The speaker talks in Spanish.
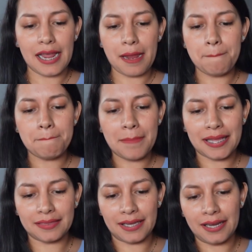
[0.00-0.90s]

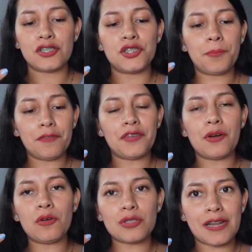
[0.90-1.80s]
mate. Yo
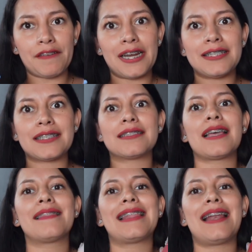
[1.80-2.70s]
prefiero los labiales que
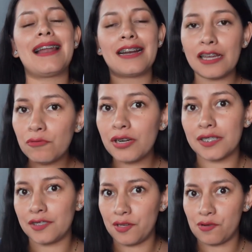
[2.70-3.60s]
sean de larga
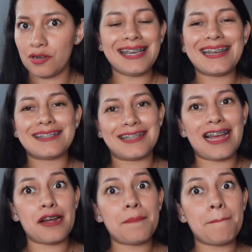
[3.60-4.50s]
duración y que
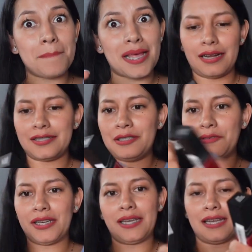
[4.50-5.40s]
sean mate. Les
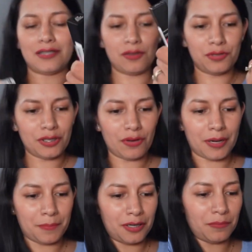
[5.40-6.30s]
digo que es lo único
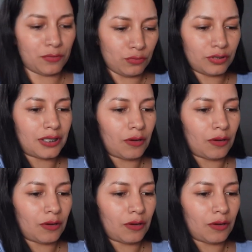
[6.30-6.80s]
que a mí no me gusta